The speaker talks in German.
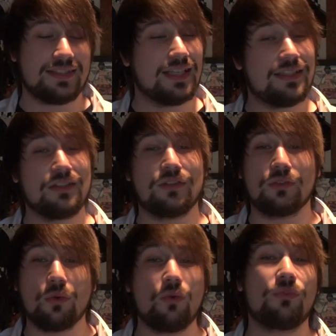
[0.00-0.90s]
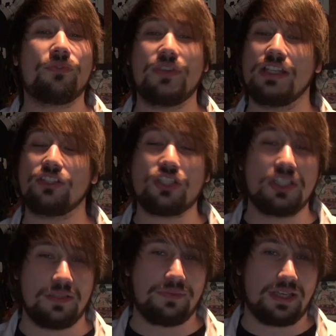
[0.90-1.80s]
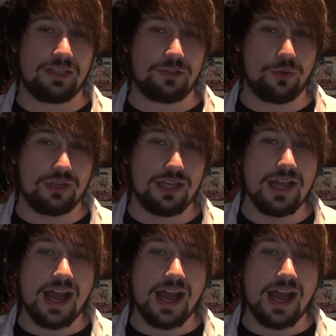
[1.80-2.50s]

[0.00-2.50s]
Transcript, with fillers: Es hätte so viel schief gehen können,